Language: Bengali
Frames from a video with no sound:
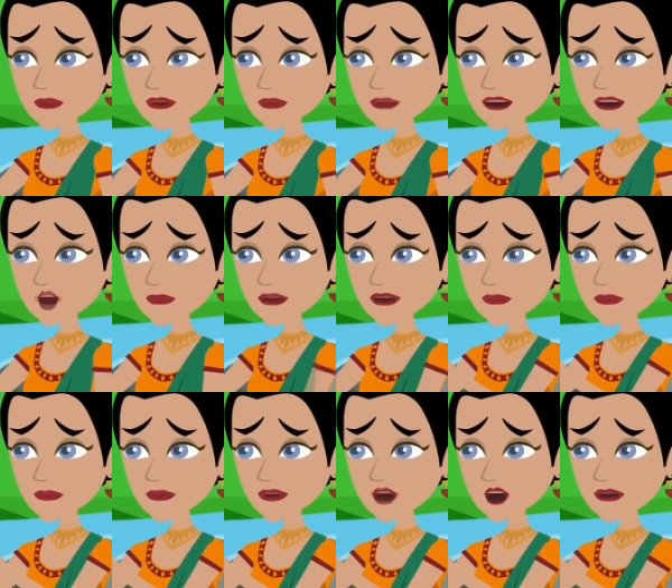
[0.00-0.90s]
একটু
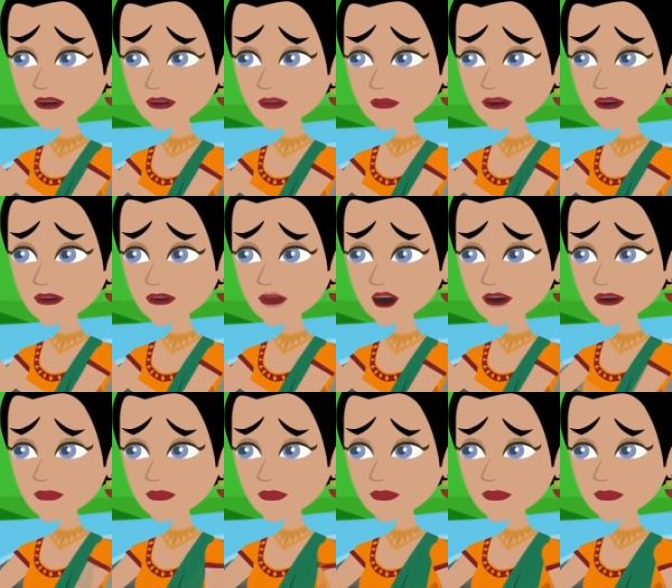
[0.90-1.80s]
অপেক্ষা করো
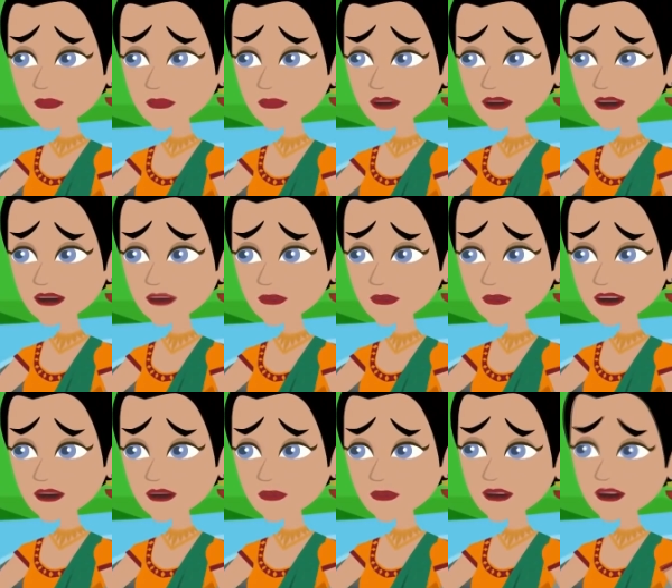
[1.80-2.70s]
টুইঙ্কল আমি
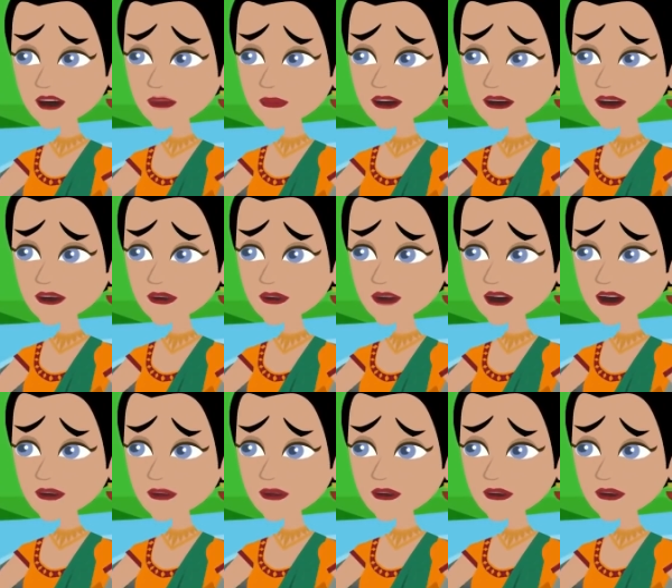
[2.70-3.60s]
এক্ষুনি তোমার জন্য
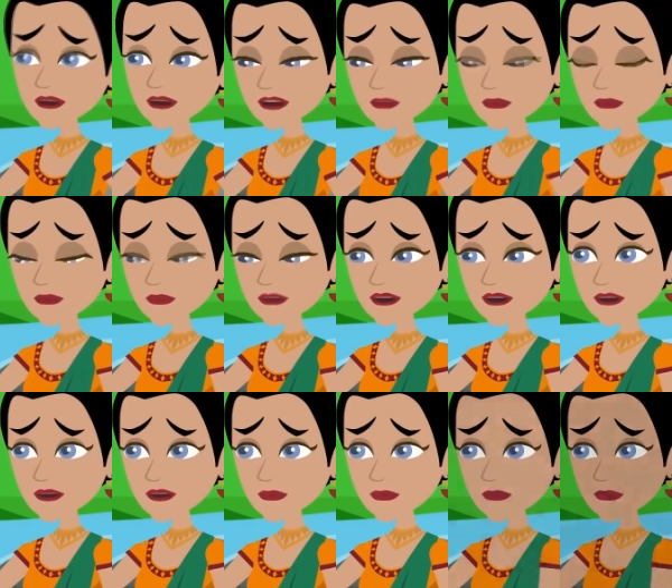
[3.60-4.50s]
পানি নিয়ে আসছি